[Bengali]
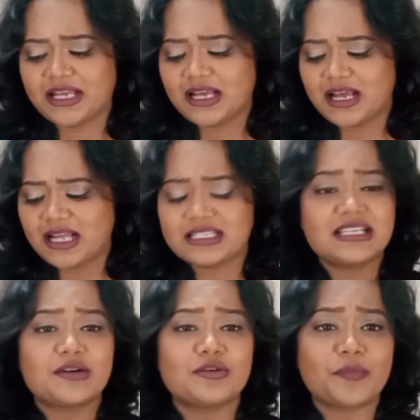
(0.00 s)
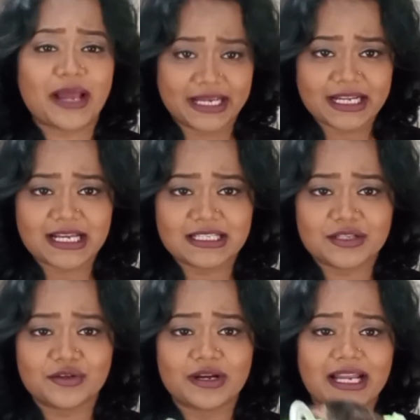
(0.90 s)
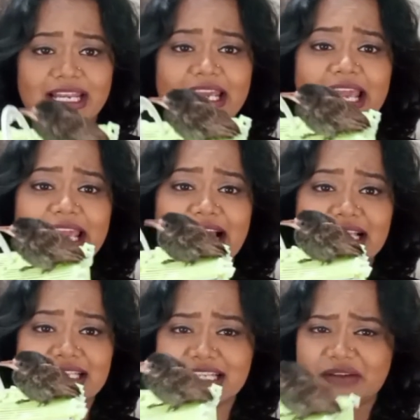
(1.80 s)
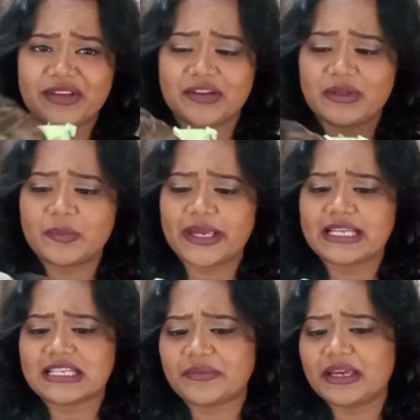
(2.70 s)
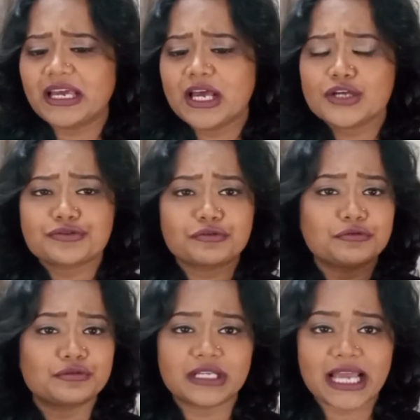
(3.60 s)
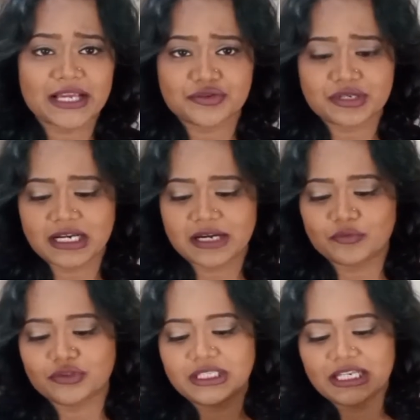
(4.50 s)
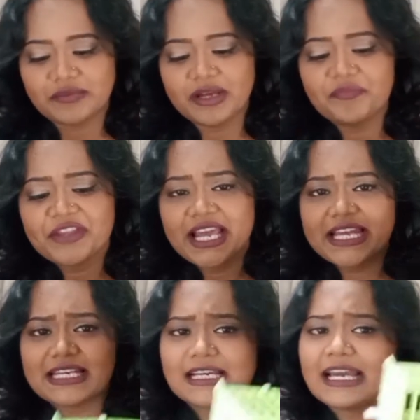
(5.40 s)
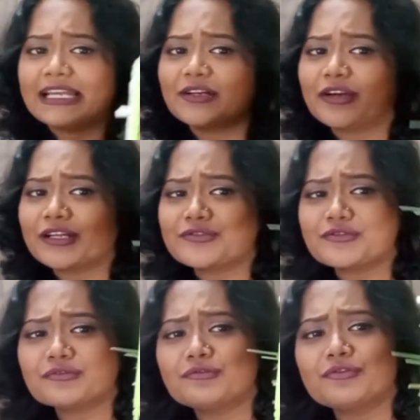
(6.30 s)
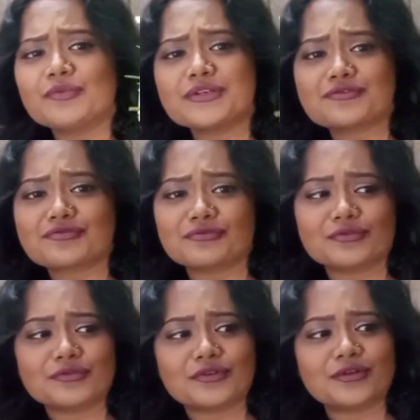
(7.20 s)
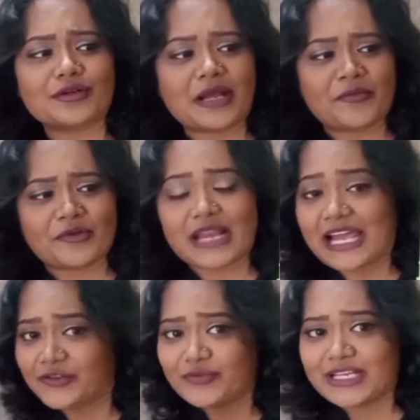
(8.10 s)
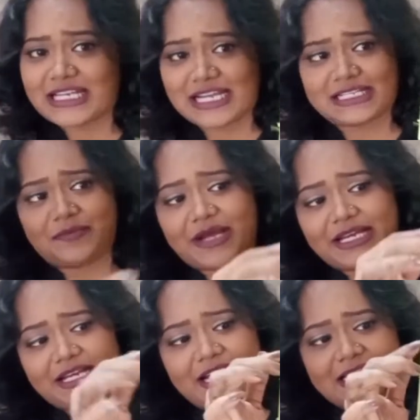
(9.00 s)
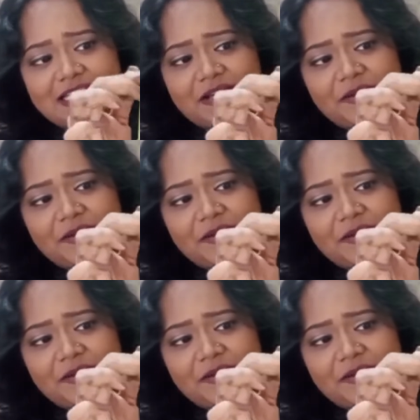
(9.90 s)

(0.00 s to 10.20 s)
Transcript: আচ্ছা যে কোনো পাখির খাঁচার দোকানে এই খাঁচাটা অ্যাভেলেবেল পেয়ে যাবে সত্তর থেকে একশো টাকার মধ্যে নিবে এটা ক্যারি করার জন্য খুবই সুন্দর এবং লাইট ওয়েট একটা পাখির খাঁচা